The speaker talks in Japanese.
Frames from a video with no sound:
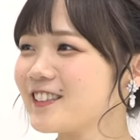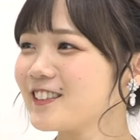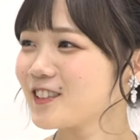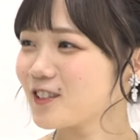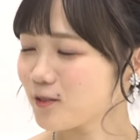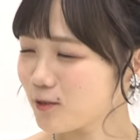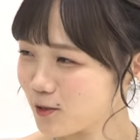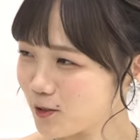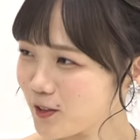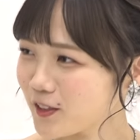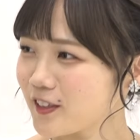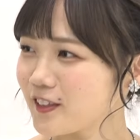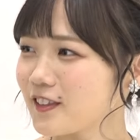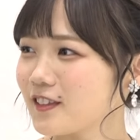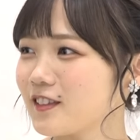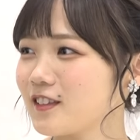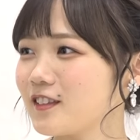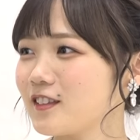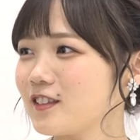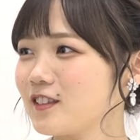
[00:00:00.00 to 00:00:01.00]
すごい
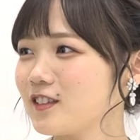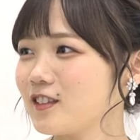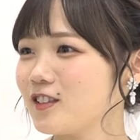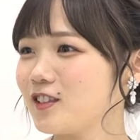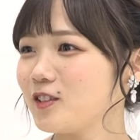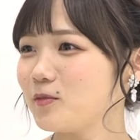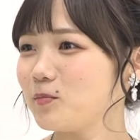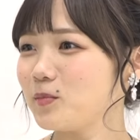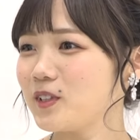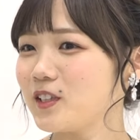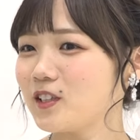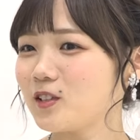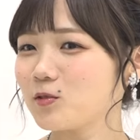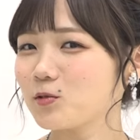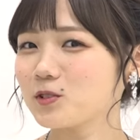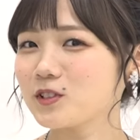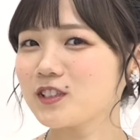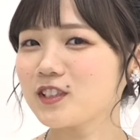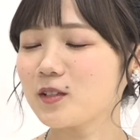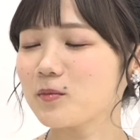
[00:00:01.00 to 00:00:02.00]

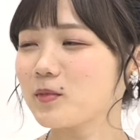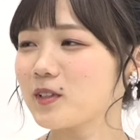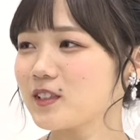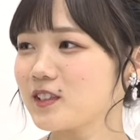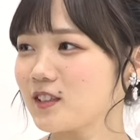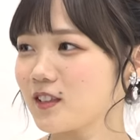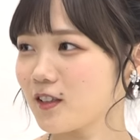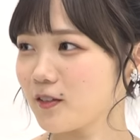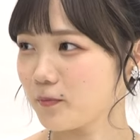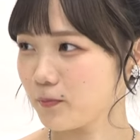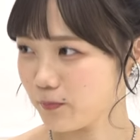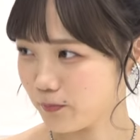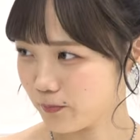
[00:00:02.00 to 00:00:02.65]
リピートしてました。